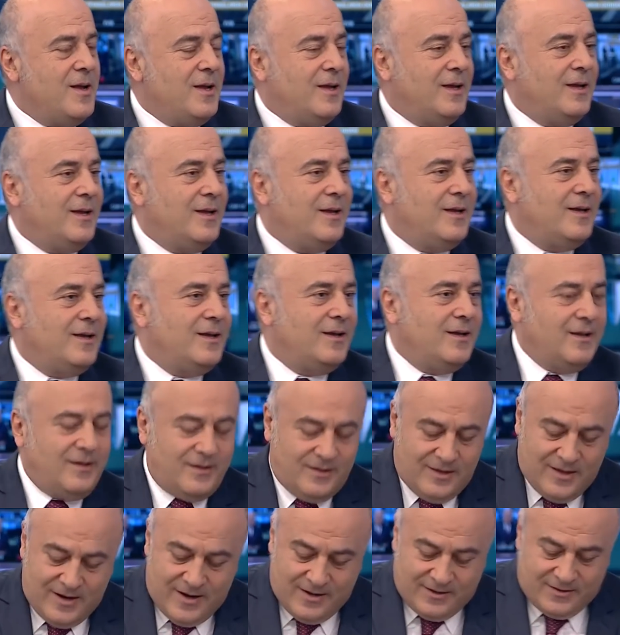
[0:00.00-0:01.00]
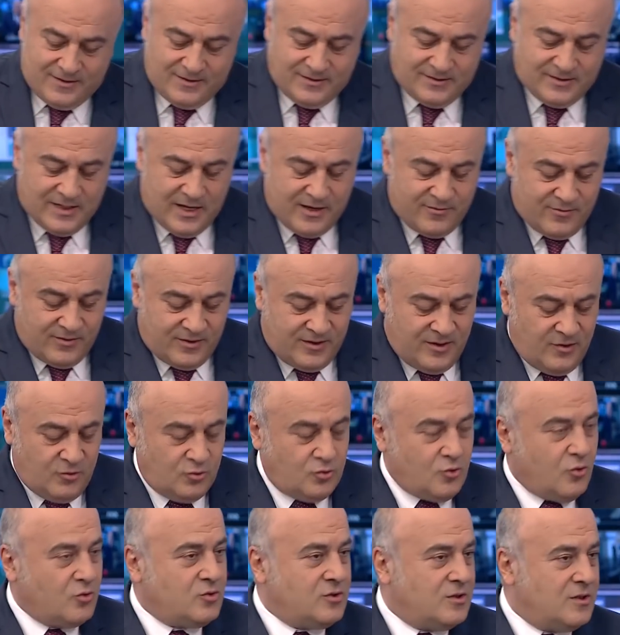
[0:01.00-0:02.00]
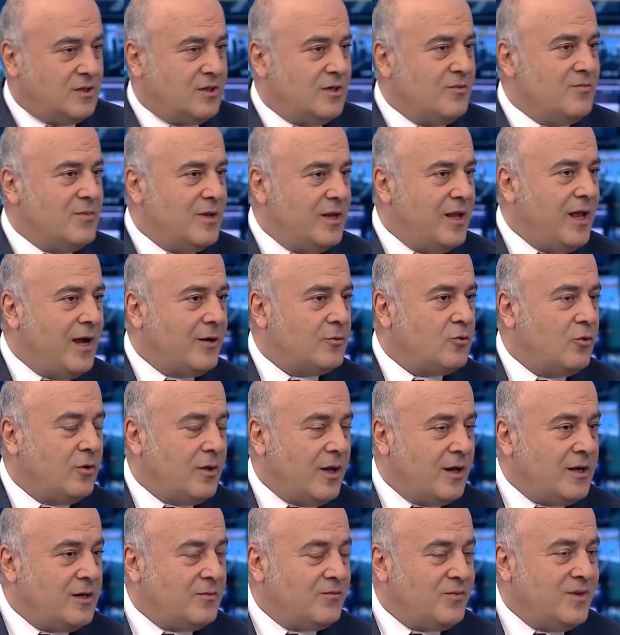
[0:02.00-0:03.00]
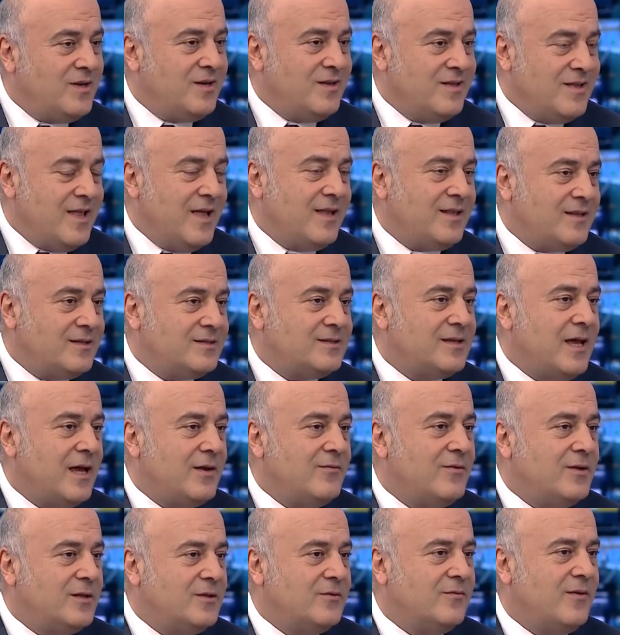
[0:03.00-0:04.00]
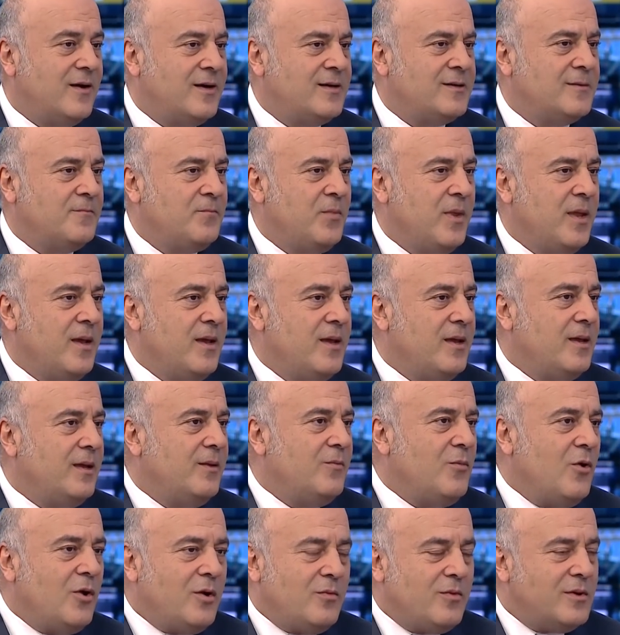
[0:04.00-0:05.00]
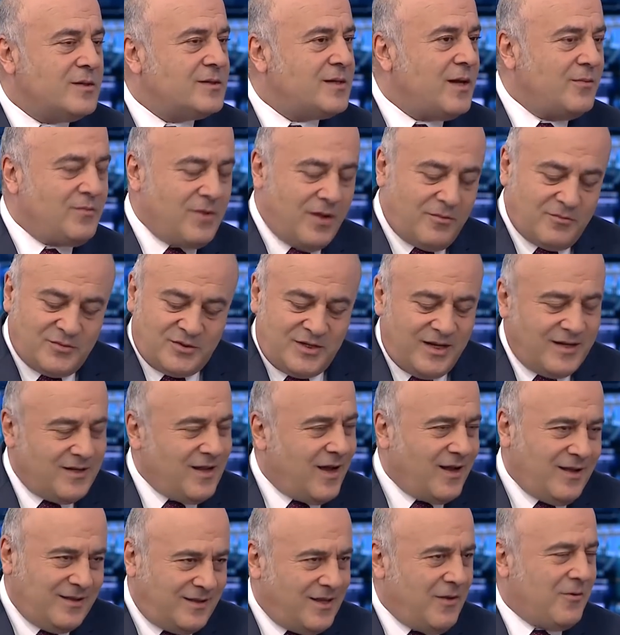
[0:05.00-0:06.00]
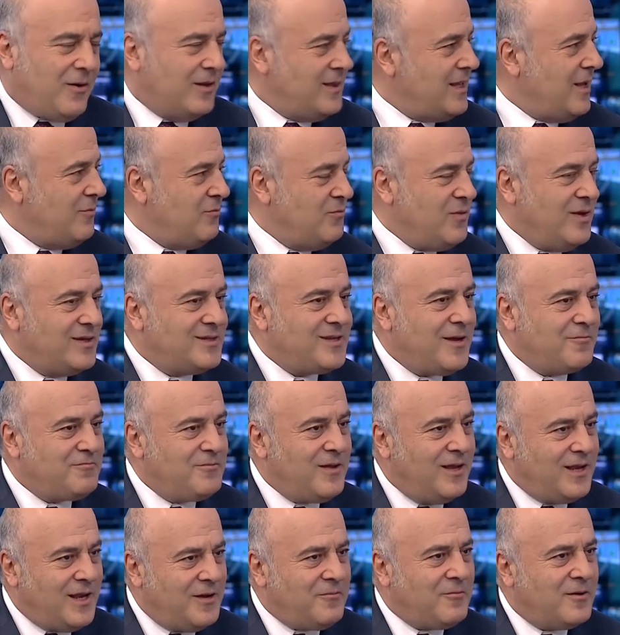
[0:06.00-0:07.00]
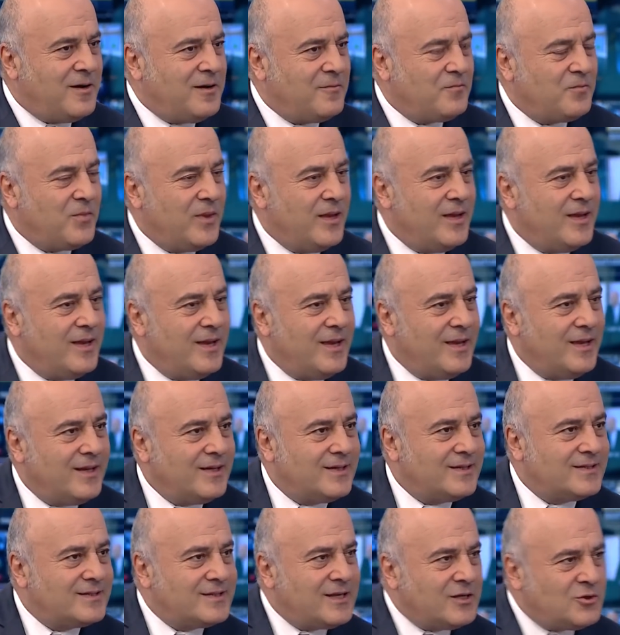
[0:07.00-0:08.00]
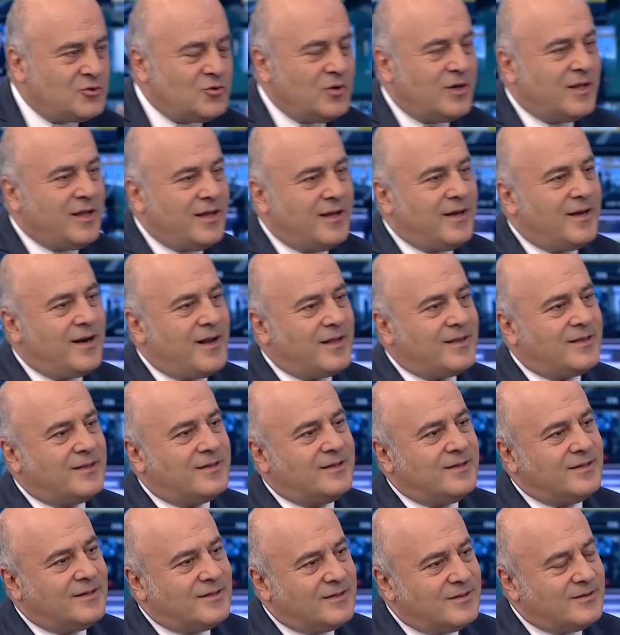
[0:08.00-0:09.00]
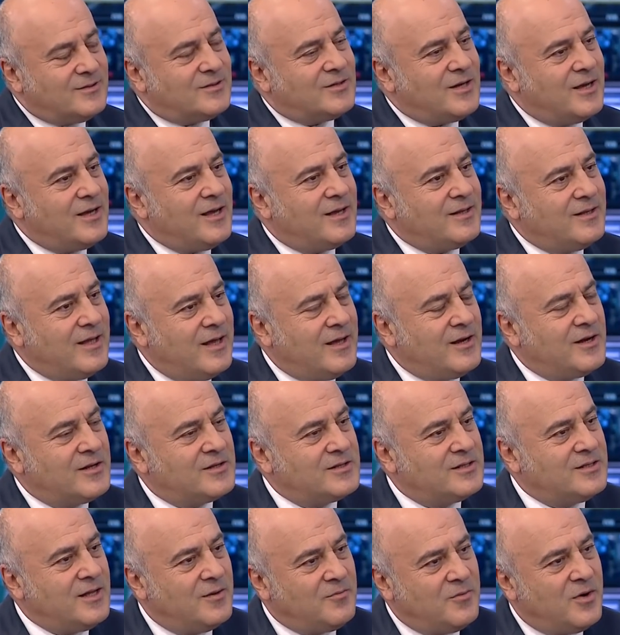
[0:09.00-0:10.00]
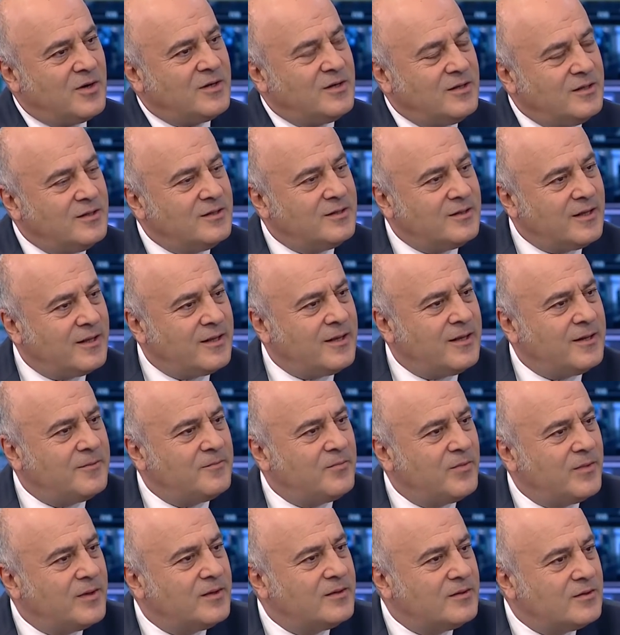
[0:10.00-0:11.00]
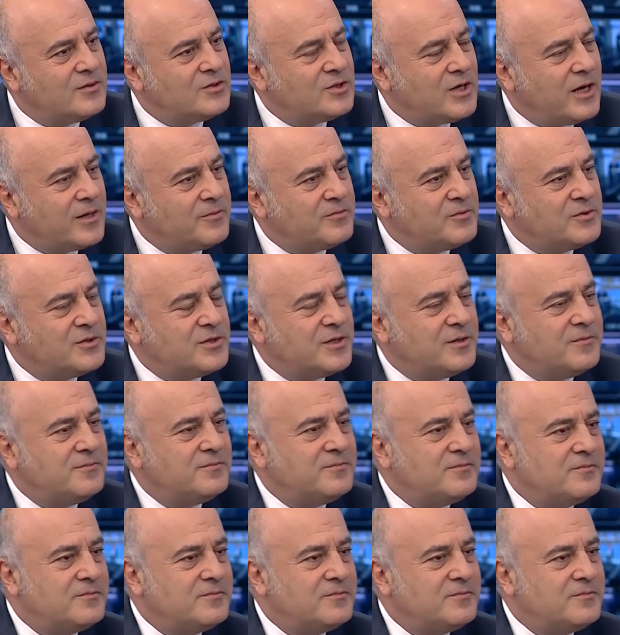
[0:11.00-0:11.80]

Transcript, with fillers: Ee, yarattığı servette 132 milyar dolarlık bir net serveti var. Ee, böyle bir hesap yapmışlar. Ya, tabii anlamlı bir hesap değil ama kısa sürede yarattığı şeye değer açısından bakıldığında da e, çarpıcı